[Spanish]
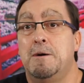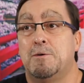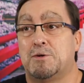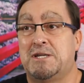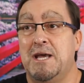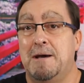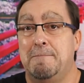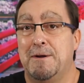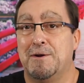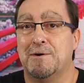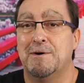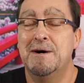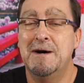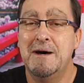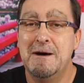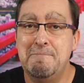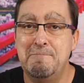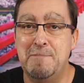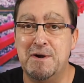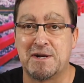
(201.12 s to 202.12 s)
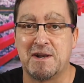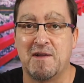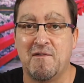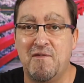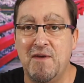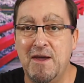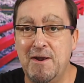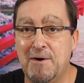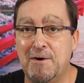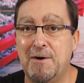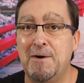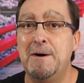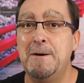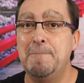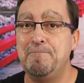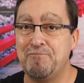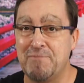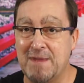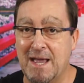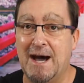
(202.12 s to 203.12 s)
o sea, pero me refiero
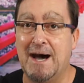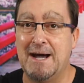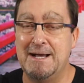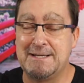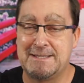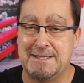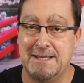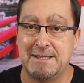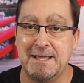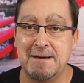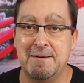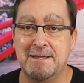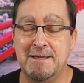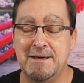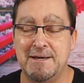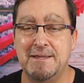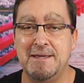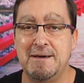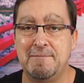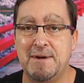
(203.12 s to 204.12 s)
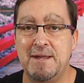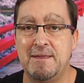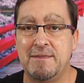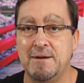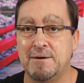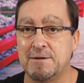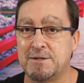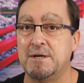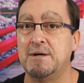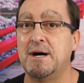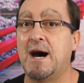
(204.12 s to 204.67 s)
a este tema de, precios.